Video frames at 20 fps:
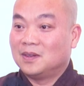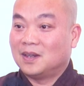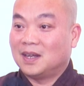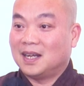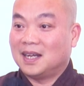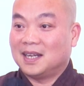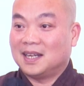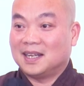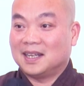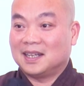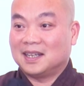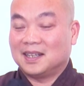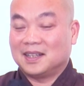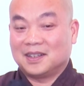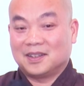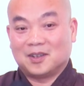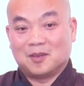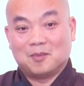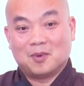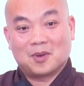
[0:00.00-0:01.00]
À,
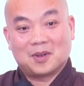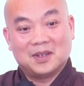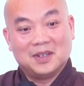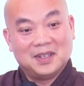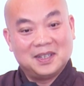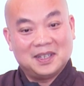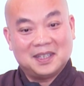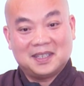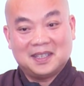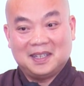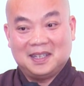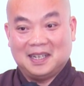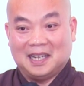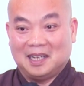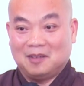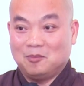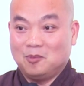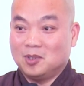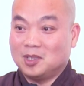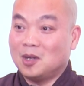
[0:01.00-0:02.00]
rồi một người thì
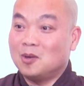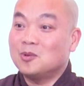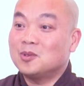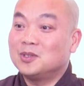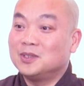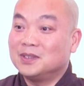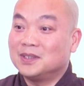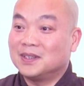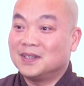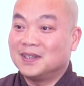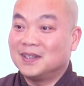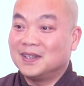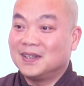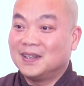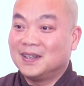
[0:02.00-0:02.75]
lạnh muốn thấu xương.